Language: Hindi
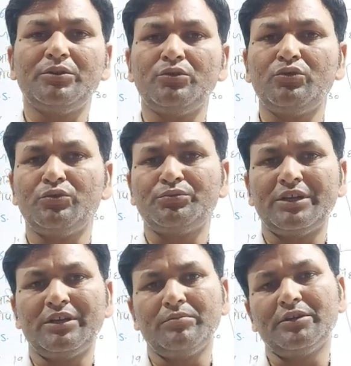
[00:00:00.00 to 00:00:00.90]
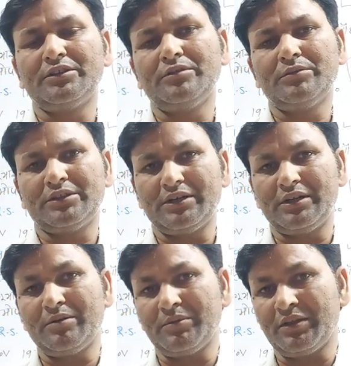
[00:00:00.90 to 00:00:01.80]
अपने यूट्यूब चैनल मतीन
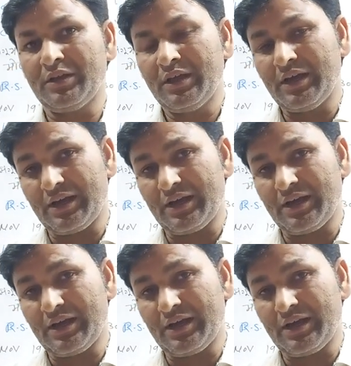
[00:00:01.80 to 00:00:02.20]
मेथड्डा में